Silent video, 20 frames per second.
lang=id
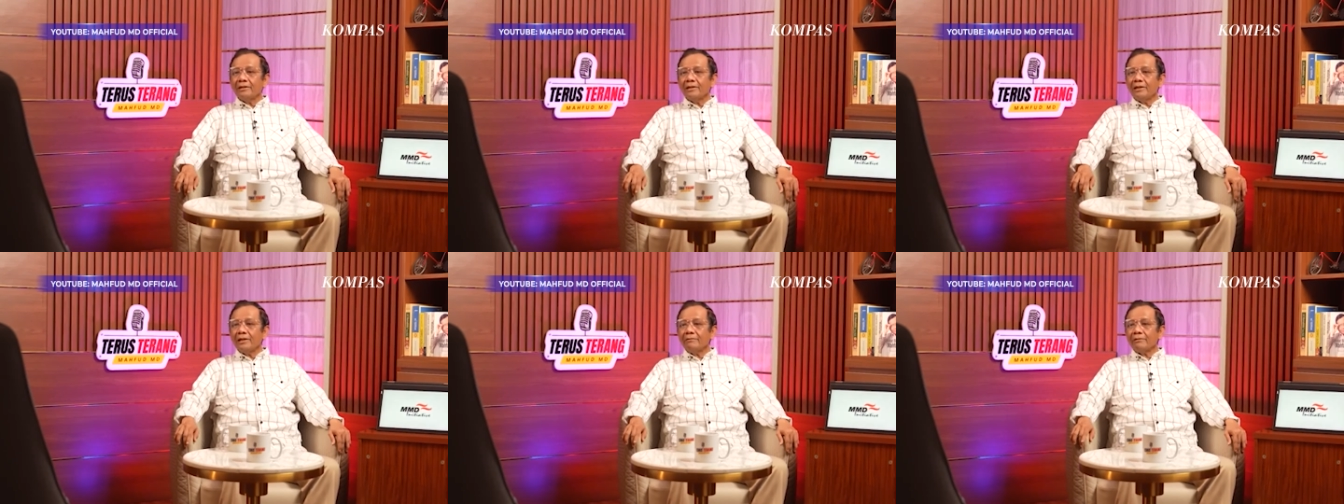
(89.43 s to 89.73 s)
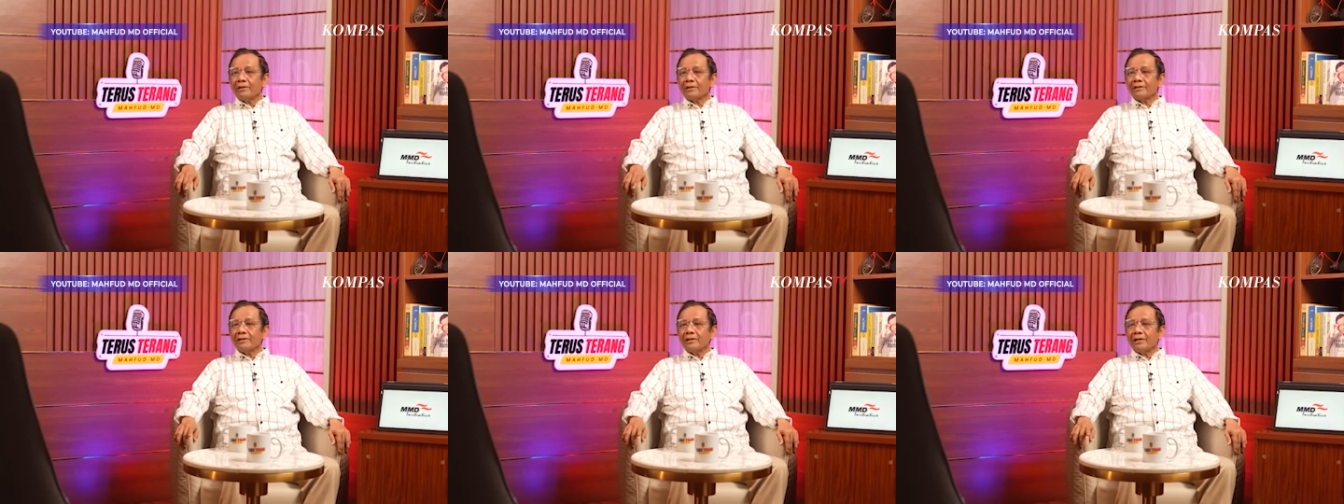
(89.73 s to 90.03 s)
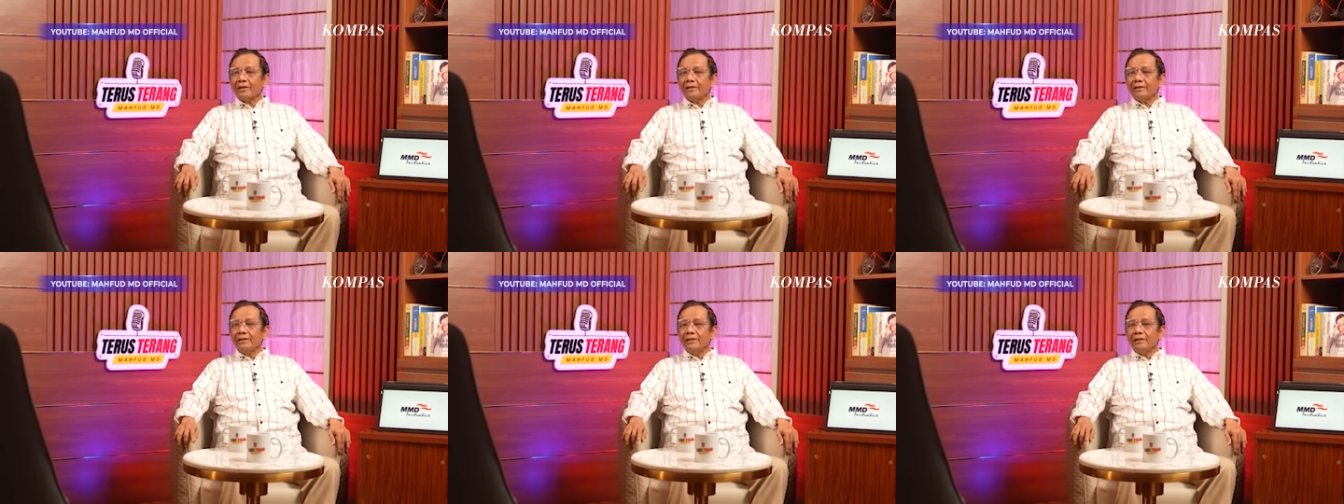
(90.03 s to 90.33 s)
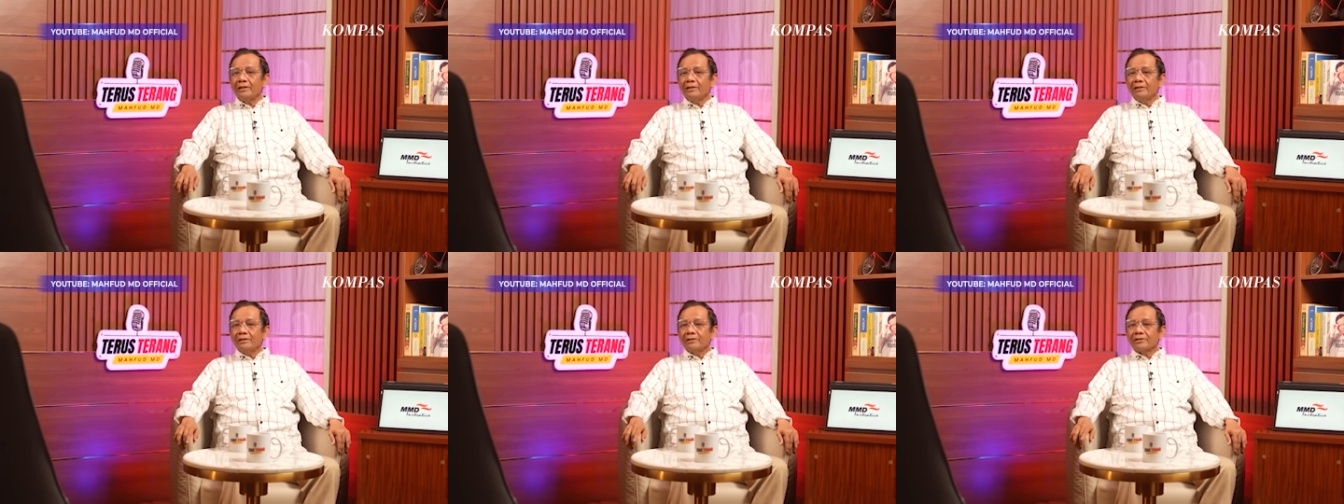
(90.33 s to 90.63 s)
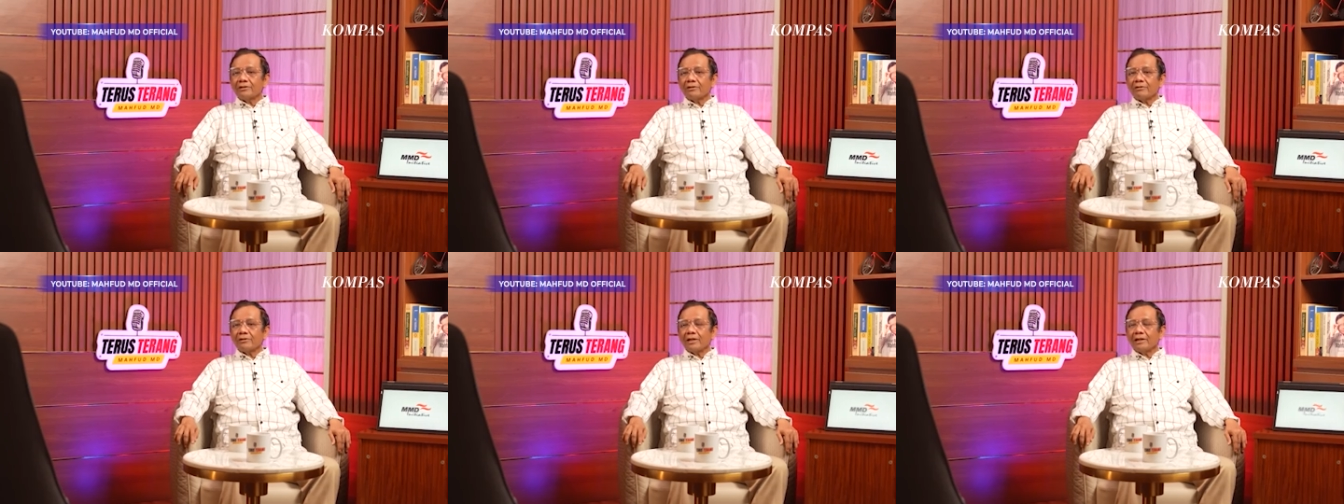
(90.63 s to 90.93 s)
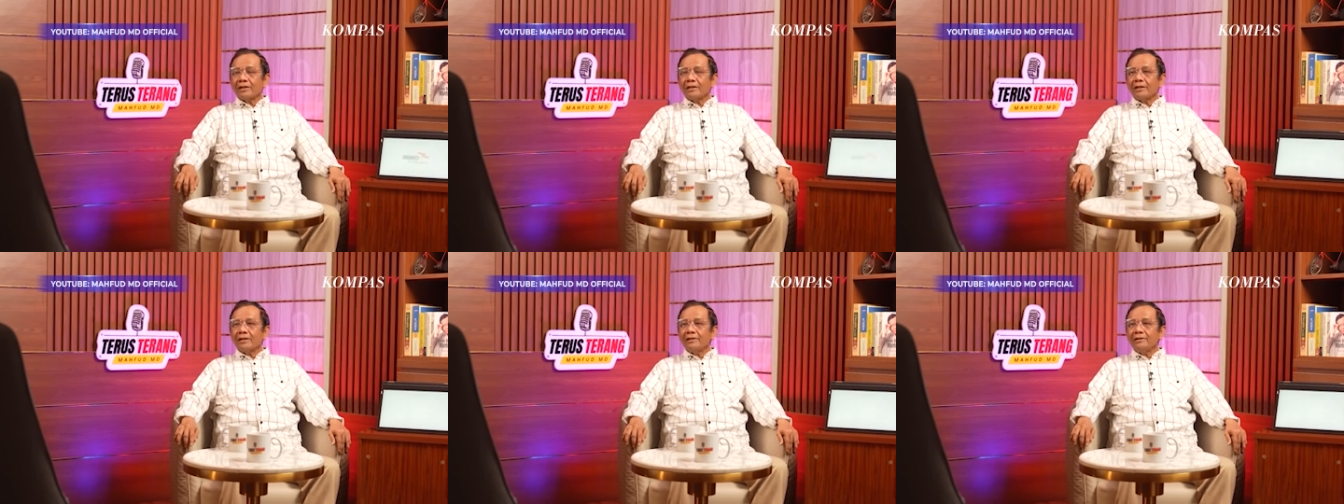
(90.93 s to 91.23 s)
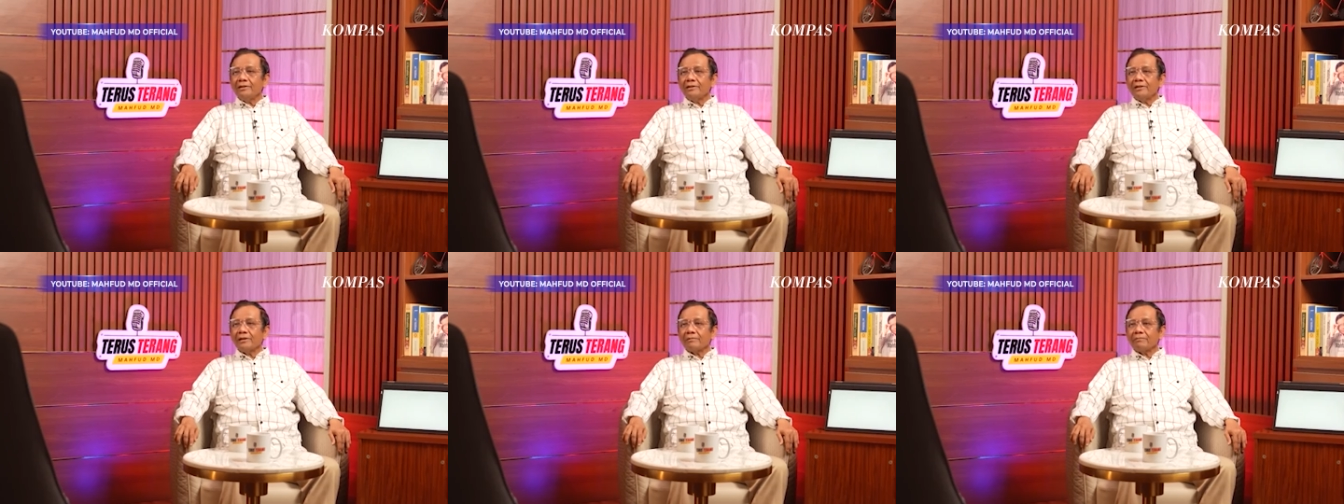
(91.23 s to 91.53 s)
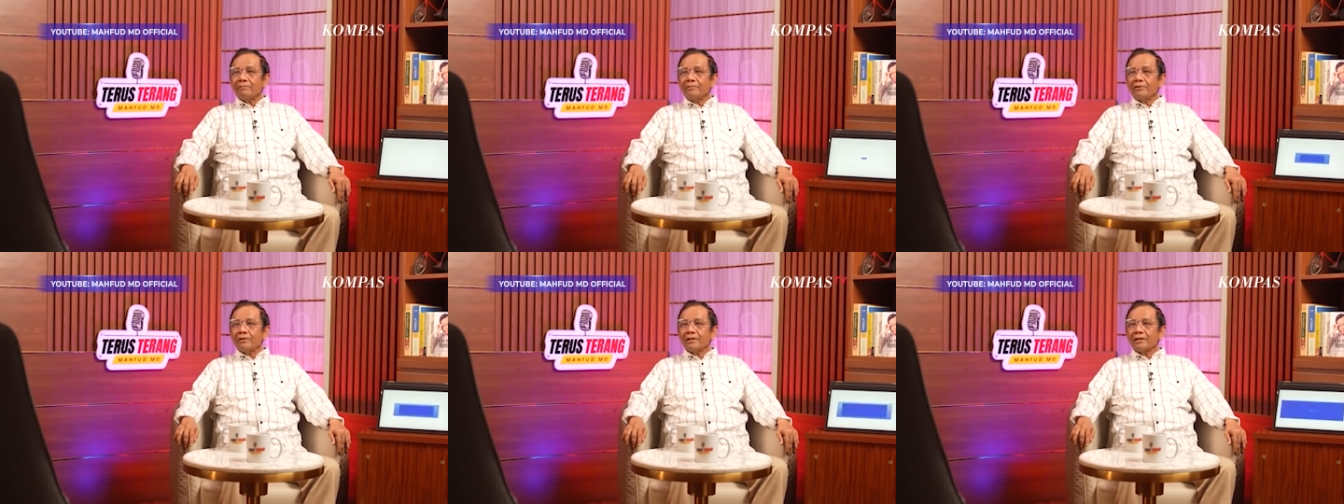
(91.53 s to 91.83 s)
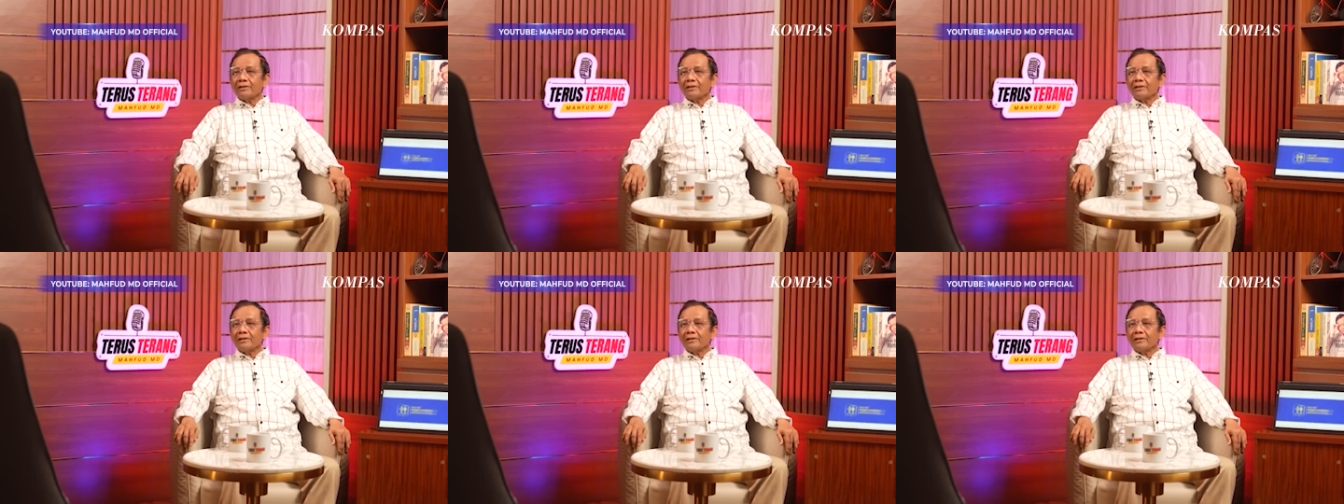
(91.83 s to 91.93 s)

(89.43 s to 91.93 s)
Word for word: lewat kiai seorang kiai di Cirebon